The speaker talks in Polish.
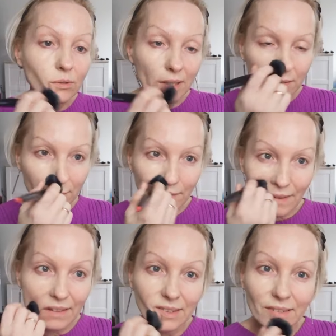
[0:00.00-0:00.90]
tutaj
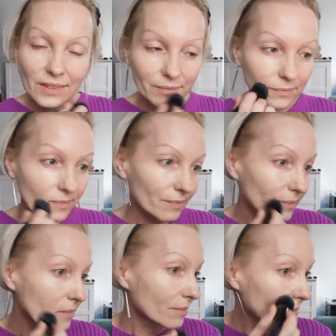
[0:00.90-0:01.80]
nowa i
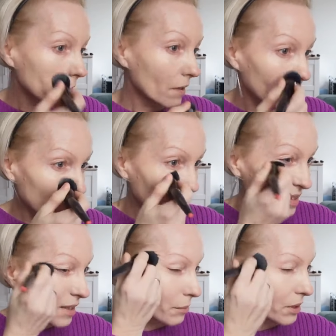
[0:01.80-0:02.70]
mm, nie wiesz, jak
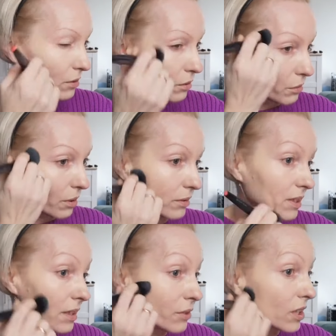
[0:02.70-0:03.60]
zadbać o urodę,
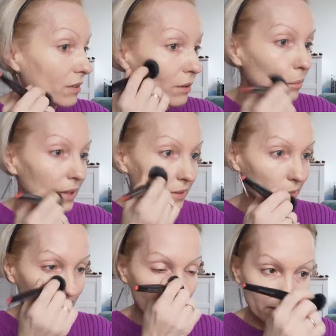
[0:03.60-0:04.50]
nie wiesz, jak dobrać
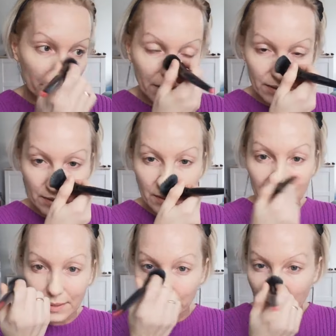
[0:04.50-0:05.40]
sobie kosmetyki,
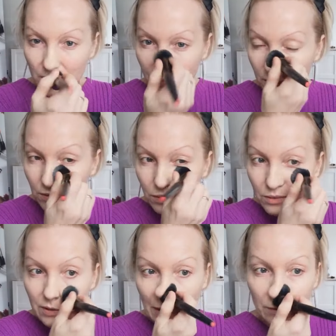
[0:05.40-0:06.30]
to zapraszam Cię do
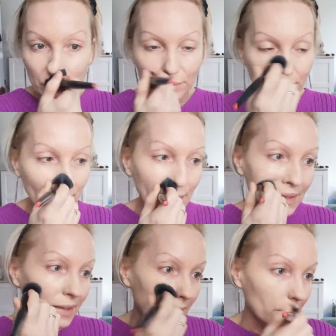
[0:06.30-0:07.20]
kontaktu.
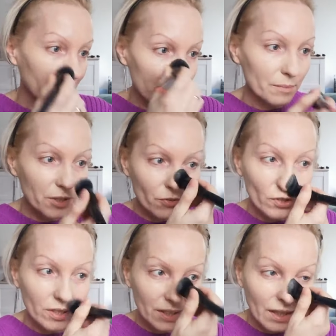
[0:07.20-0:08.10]
Ja jestem
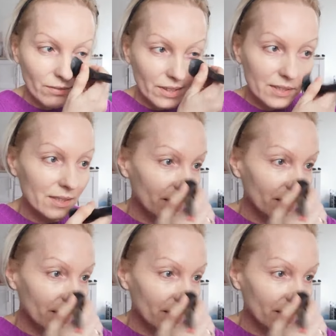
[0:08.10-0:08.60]
dziewczyny dla Was.